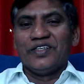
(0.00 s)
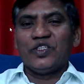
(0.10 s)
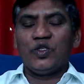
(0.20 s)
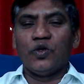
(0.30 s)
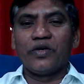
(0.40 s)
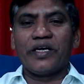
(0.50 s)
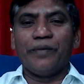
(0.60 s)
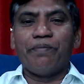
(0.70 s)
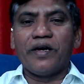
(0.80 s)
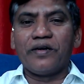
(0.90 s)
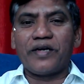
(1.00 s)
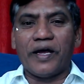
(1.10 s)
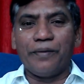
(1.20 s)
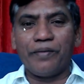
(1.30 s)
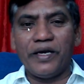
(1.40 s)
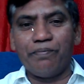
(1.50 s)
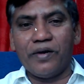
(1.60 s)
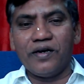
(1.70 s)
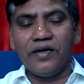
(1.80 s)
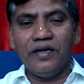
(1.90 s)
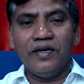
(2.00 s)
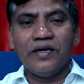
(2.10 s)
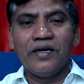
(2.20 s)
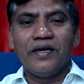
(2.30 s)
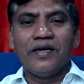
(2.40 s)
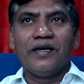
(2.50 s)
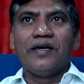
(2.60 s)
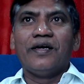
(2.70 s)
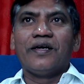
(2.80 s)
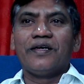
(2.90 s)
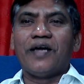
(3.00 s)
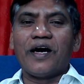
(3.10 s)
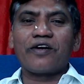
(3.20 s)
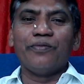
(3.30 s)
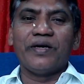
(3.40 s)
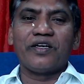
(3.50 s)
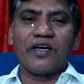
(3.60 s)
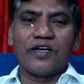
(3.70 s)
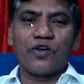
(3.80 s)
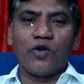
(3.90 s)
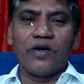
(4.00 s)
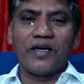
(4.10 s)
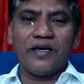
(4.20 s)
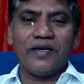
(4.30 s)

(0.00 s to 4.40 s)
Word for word: స్టోర్ కీపర్ టైం కీపర్ డాక్యుమెంట్ కంట్రోలర్